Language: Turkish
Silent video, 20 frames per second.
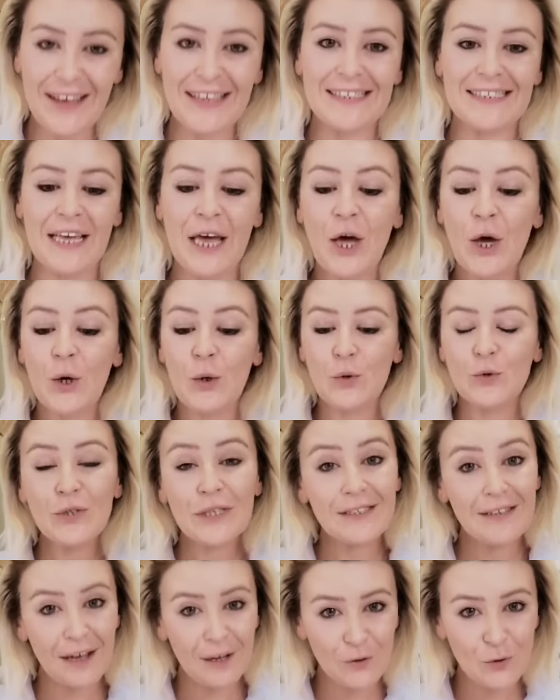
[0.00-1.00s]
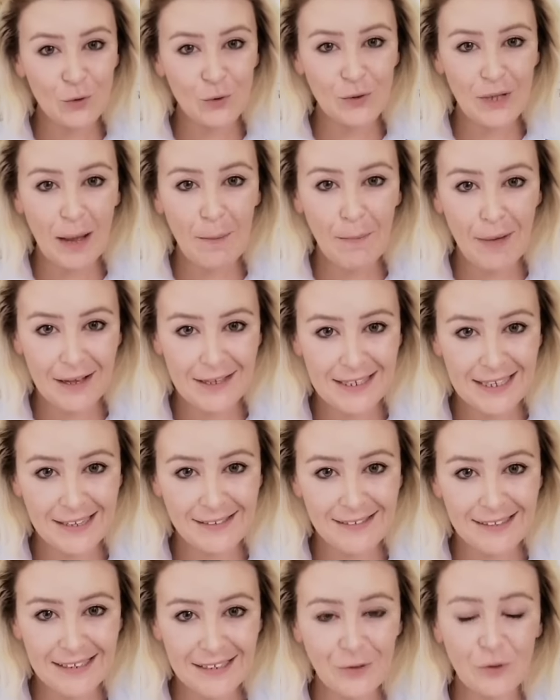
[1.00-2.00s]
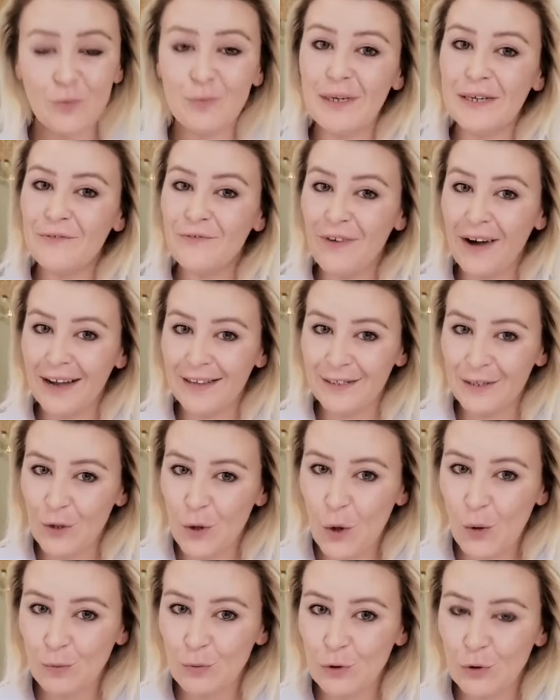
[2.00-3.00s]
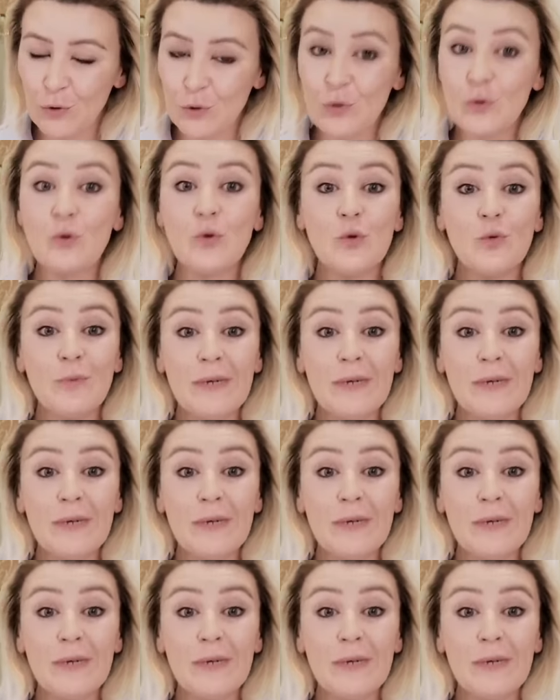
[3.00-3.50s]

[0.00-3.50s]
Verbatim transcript: Evet, 3 hata türünden bahsettik. Umarım faydalı olmuştur.